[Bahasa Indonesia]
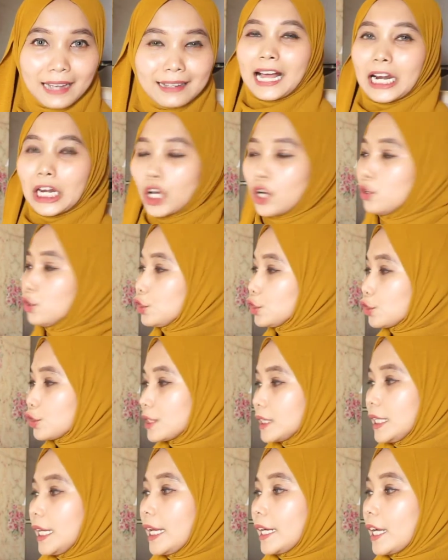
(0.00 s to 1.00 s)
kalau untuk
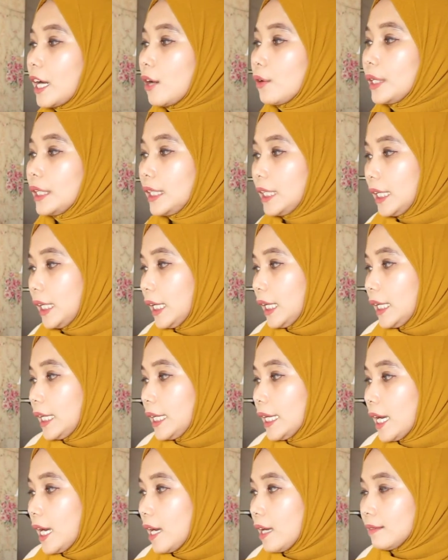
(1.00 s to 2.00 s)
si Denkau ini
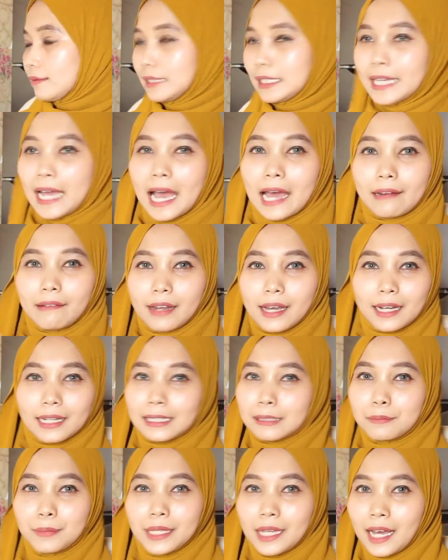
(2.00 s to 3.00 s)
dia tidak ada
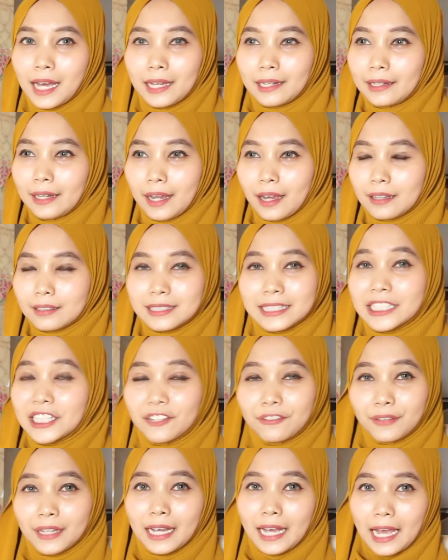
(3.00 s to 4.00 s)
kelebihan yang
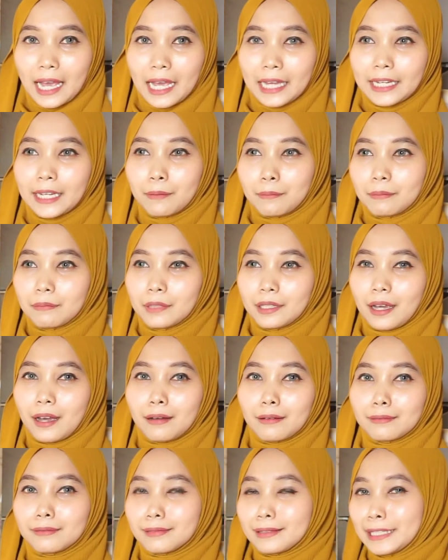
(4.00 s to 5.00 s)
signifikan yang
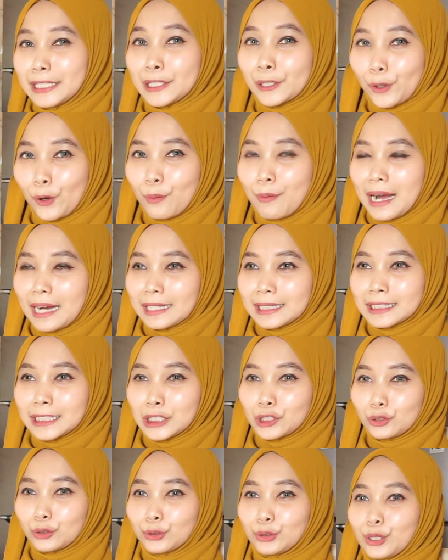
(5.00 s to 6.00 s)
yang hero banget
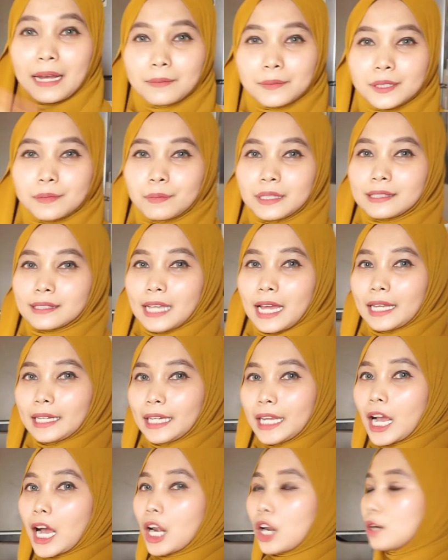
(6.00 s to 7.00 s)
gitu Mams bisa
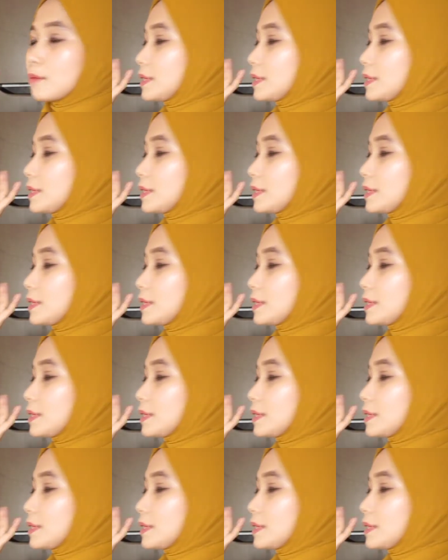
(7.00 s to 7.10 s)
nih kalau